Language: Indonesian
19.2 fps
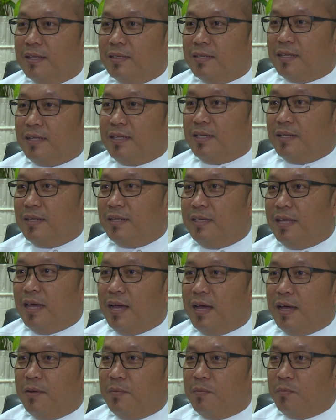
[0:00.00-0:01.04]
Jadi
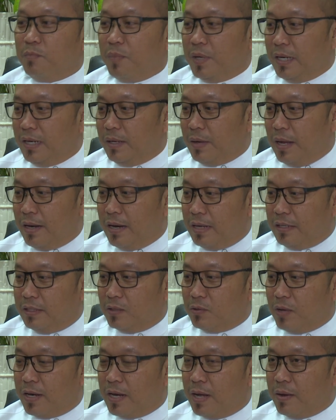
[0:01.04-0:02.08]
ya ada di
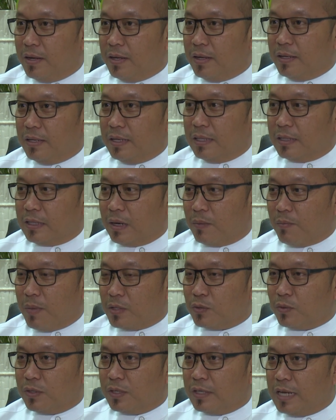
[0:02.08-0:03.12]
situ ada
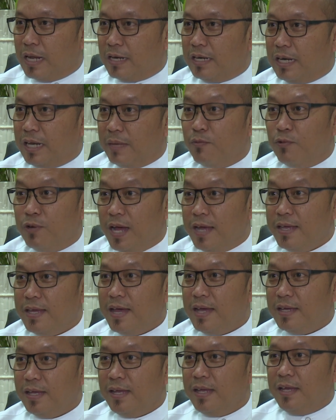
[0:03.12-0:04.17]
termasuk nilai
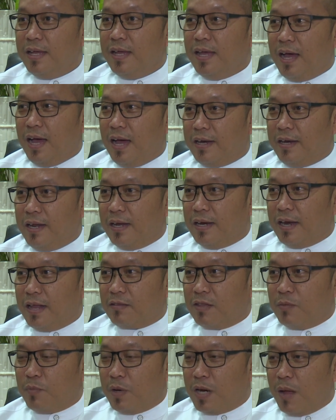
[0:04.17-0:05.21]
budaya ya ada
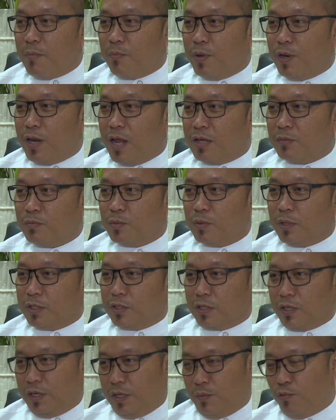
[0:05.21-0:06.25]
nanti penampilan
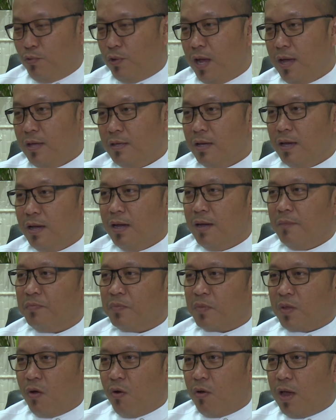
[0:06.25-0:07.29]
seni budaya
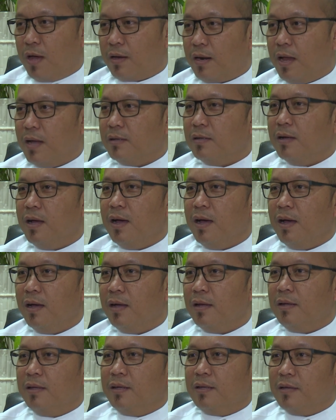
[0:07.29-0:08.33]

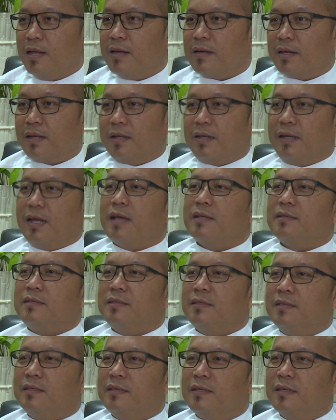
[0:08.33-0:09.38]
olahraga dan
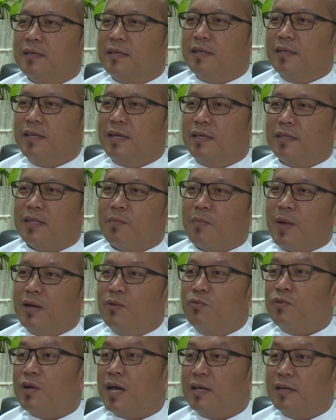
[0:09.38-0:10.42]
rekreasi ini yang kita
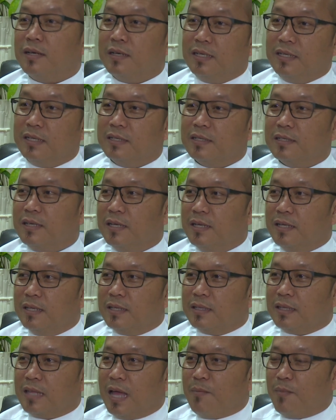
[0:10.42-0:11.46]
padukan di
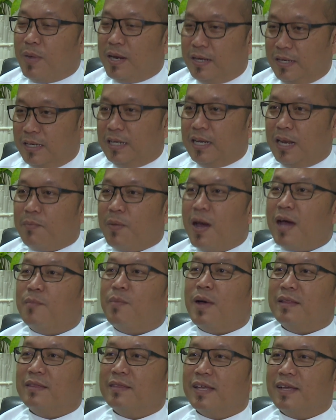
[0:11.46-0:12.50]
taman di lapangan
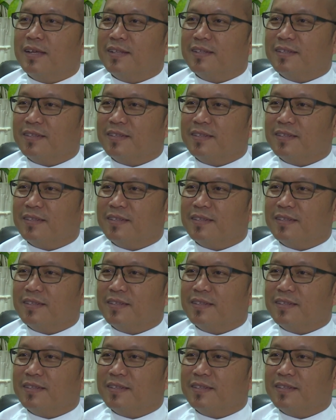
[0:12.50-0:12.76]
banteng